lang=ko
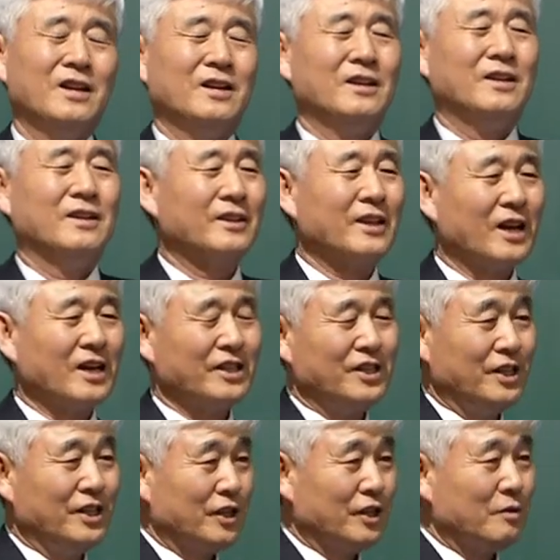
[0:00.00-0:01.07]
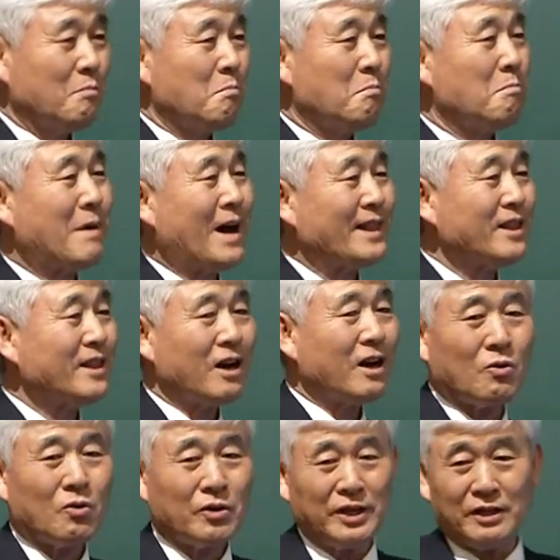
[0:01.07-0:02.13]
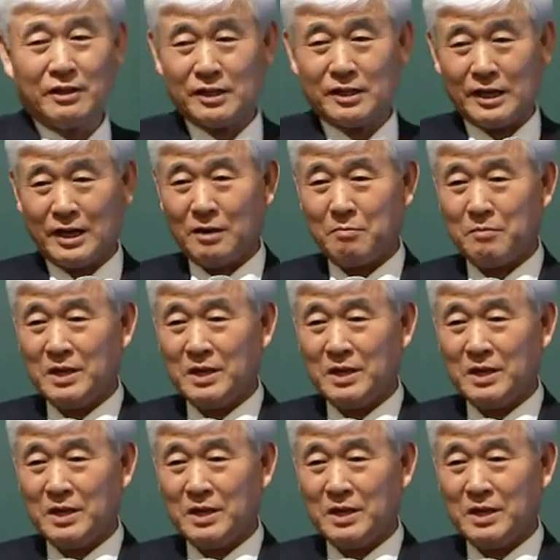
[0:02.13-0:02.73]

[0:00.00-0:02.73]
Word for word: 네, 당신이 지금 만나고 있는 사람.